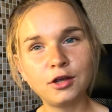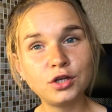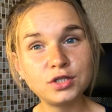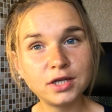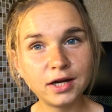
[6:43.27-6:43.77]

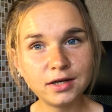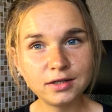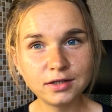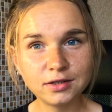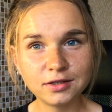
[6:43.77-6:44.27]

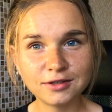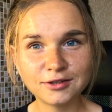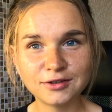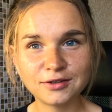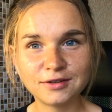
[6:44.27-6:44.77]
Идеален ли ты?
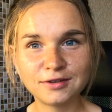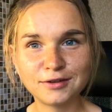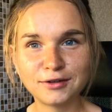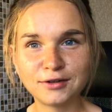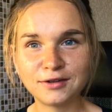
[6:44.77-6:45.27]

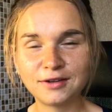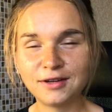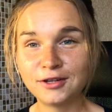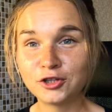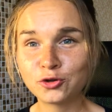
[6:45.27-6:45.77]

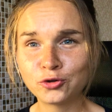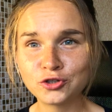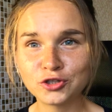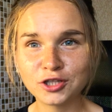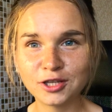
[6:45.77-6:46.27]
Или ты
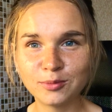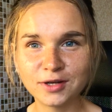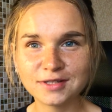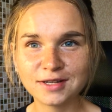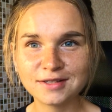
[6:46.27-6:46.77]
хочешь таким
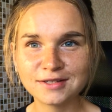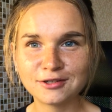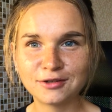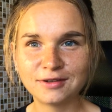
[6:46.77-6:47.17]
казаться?